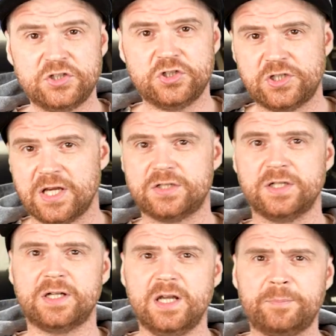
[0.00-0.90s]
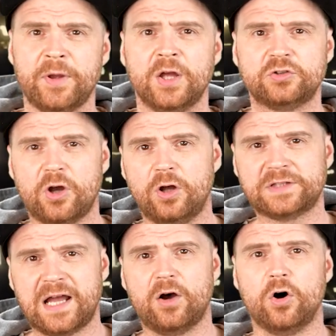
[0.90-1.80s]
dzisiejszy klip to
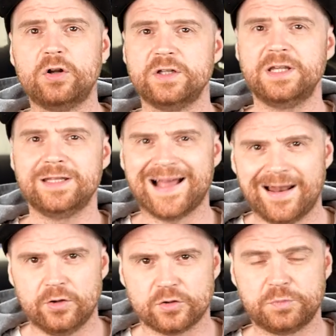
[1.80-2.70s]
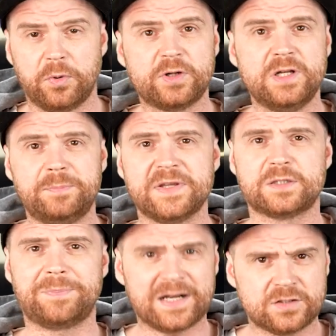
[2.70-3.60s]
ta oryginalność, bo klip
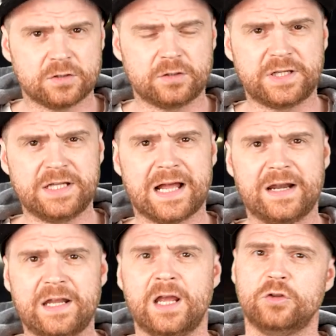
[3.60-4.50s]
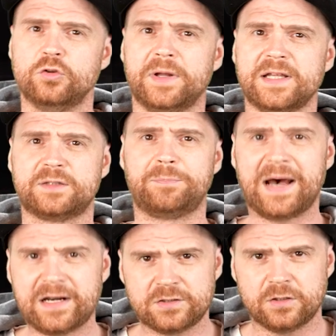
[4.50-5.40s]
jest bardzo oryginalny, numer jest
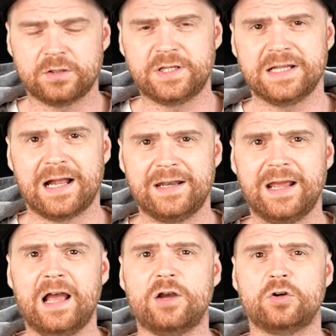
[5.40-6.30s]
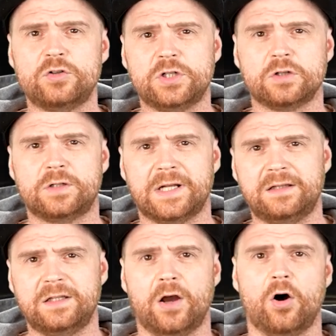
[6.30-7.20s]
bardzo oryginalny, a chodzi
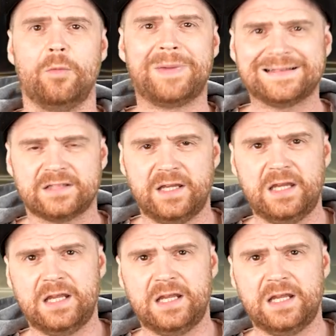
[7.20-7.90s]
konkretnie o Matę i